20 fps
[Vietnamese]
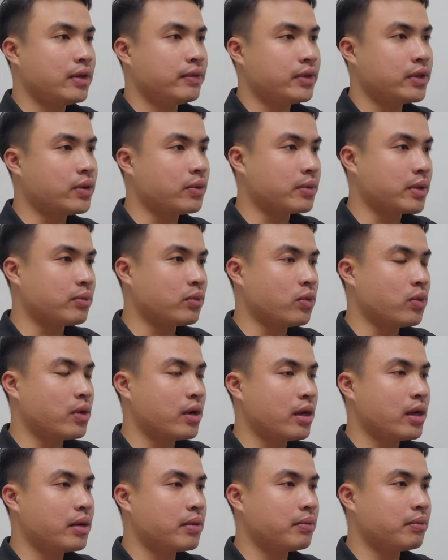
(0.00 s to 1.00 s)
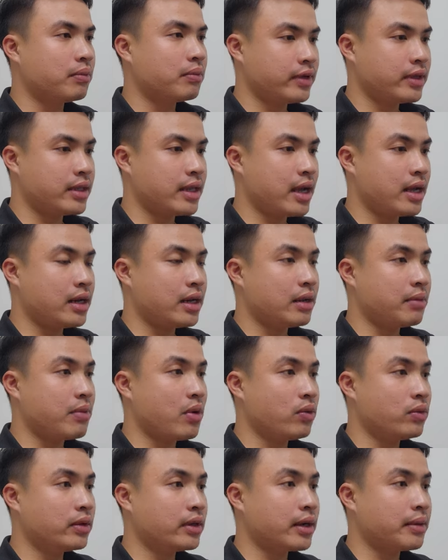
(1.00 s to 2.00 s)
ví dụ mình mua với giá là
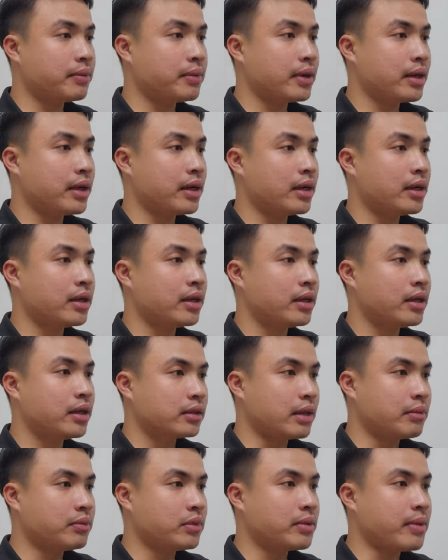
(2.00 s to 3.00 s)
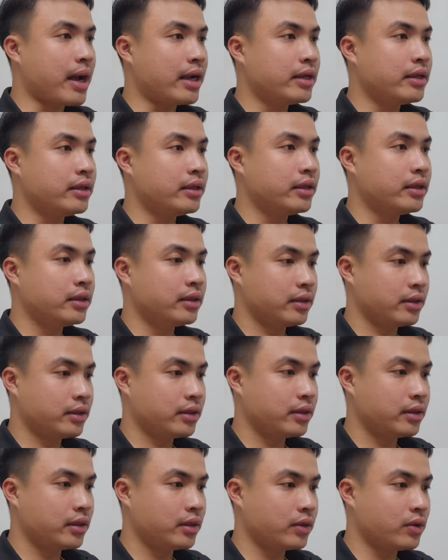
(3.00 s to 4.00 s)
487 ờ,
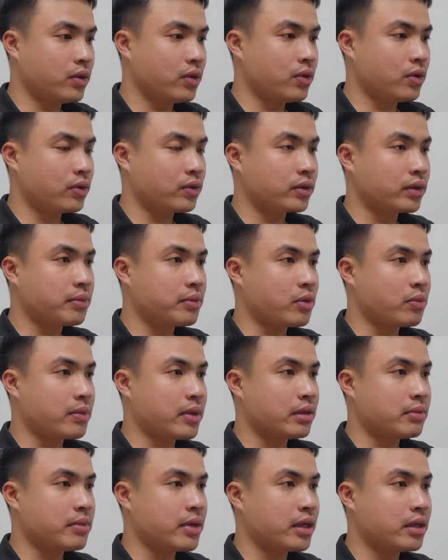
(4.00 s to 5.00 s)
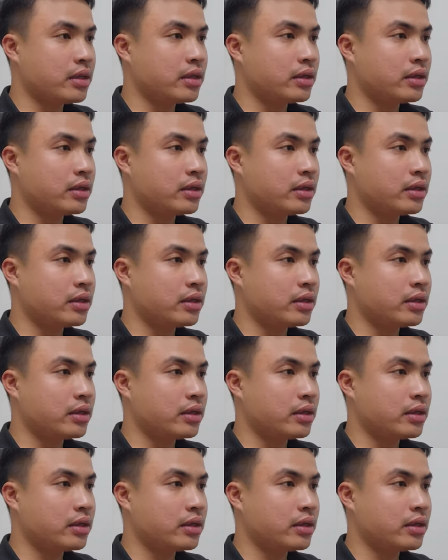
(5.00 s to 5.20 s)
đô cho một BNB